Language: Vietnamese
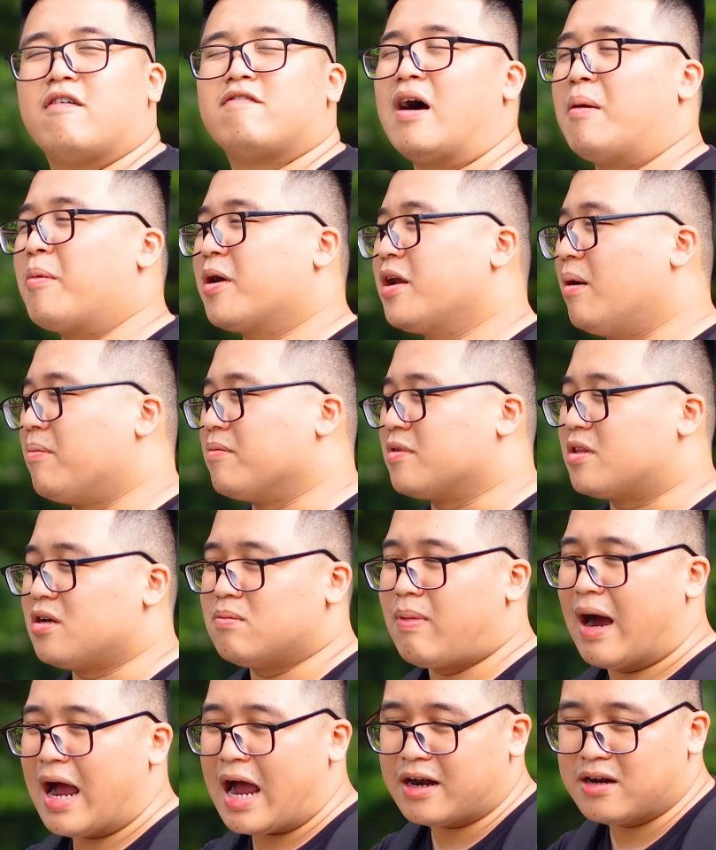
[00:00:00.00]
Và một cái điểm
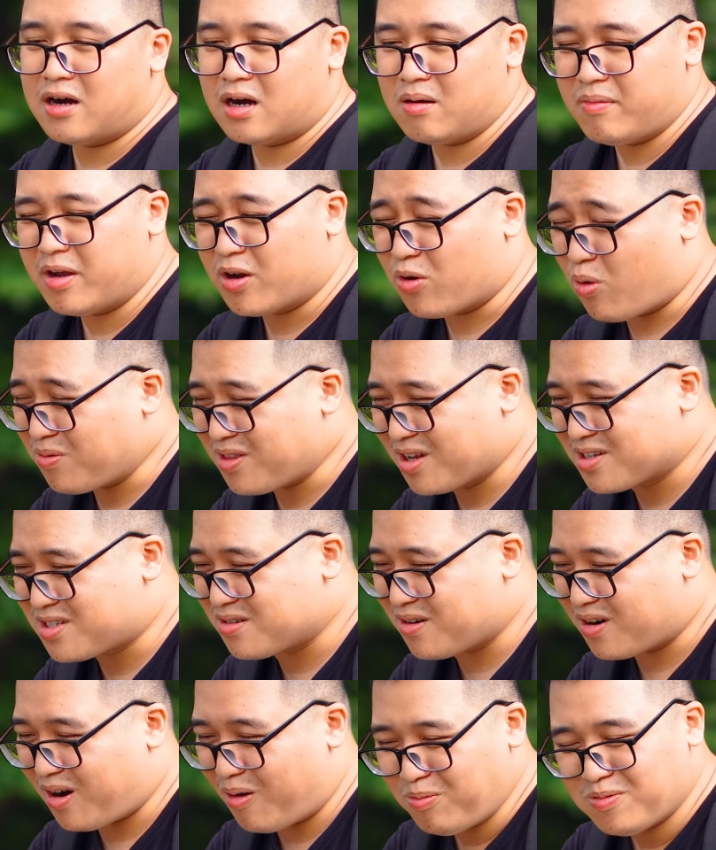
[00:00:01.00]
thứ ba nữa mình cũng thực
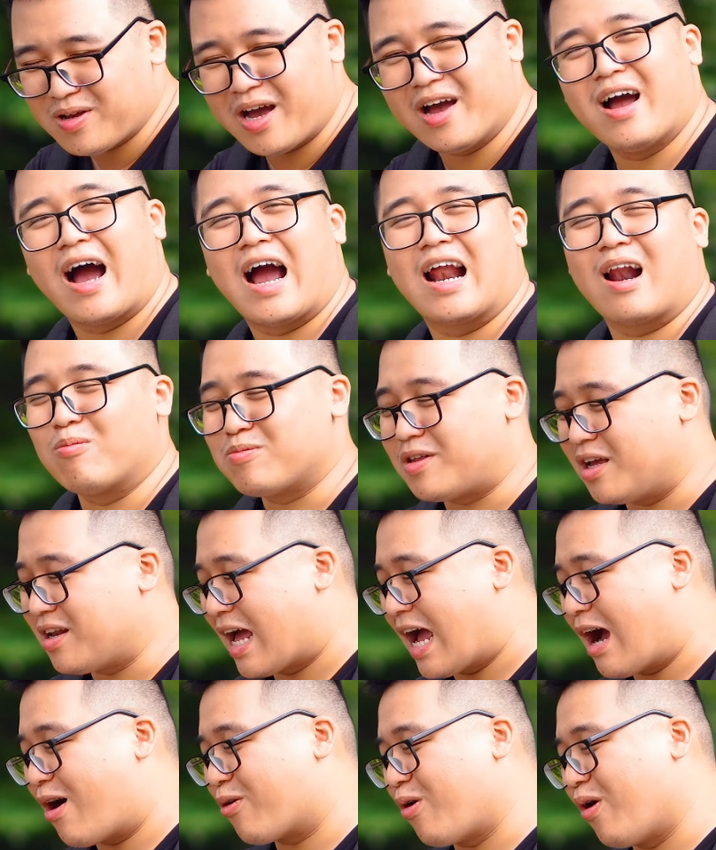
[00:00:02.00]
sự không hề hài lòng tí
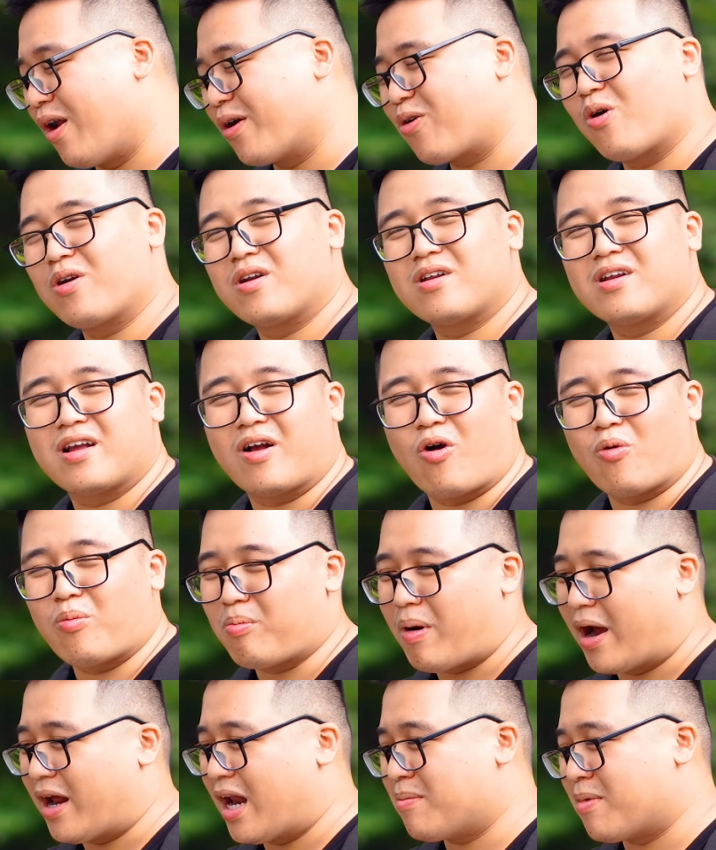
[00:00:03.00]
nào, đó là
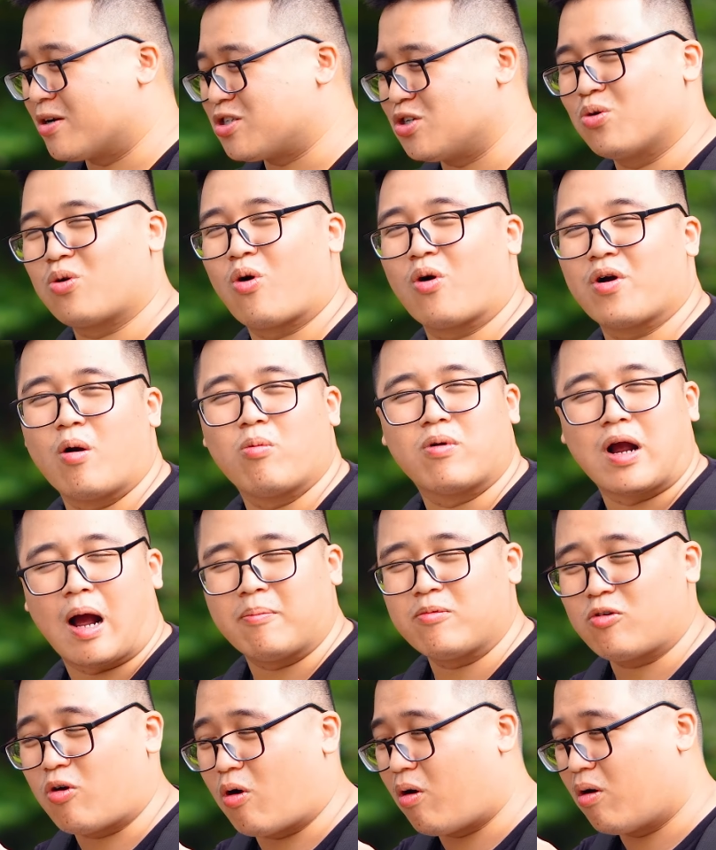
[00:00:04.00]
con máy này mặc dù có cái
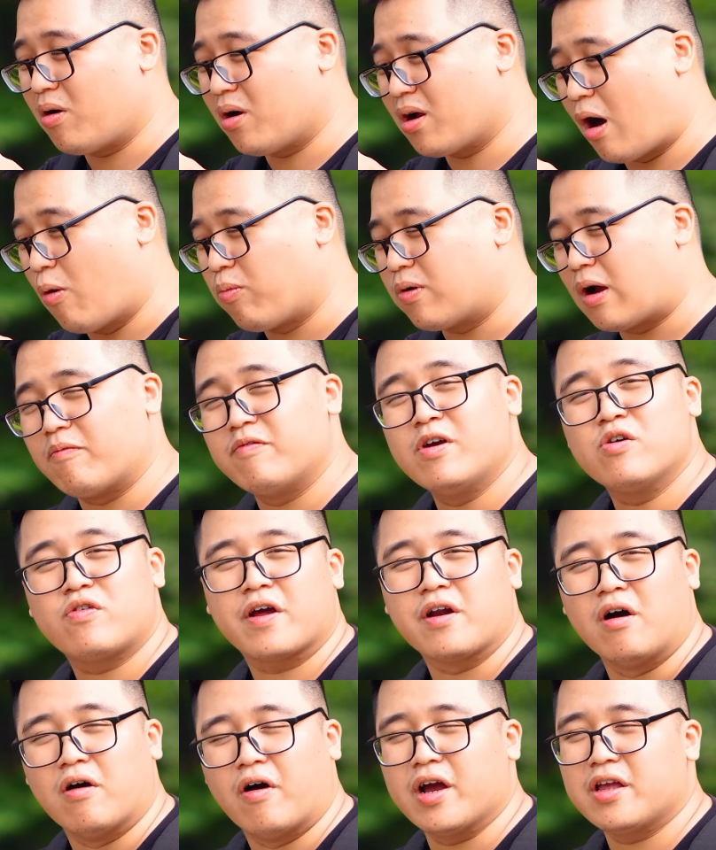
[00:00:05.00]
ống ngắm
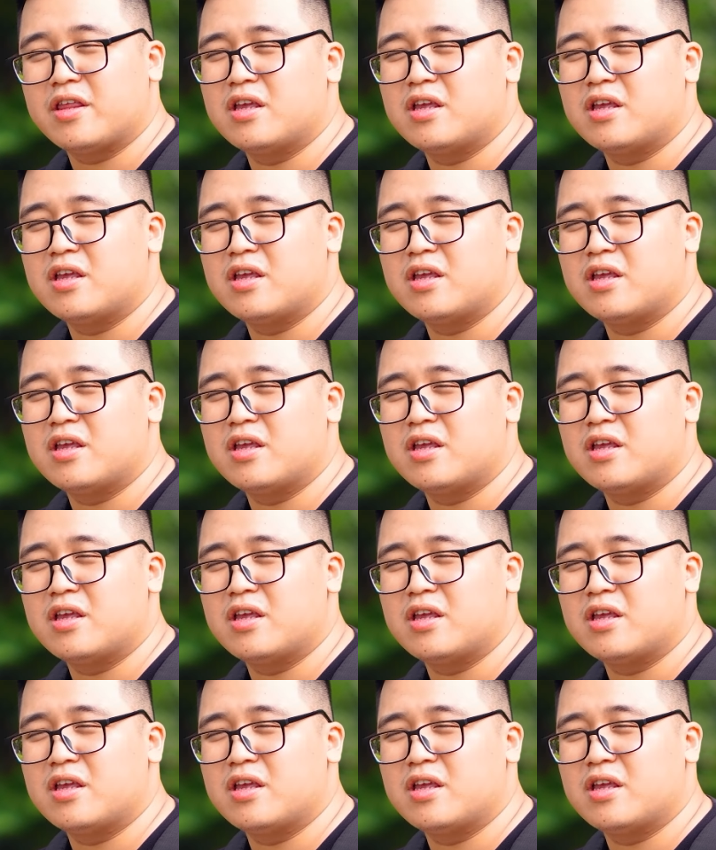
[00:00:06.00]
viewfinder ấy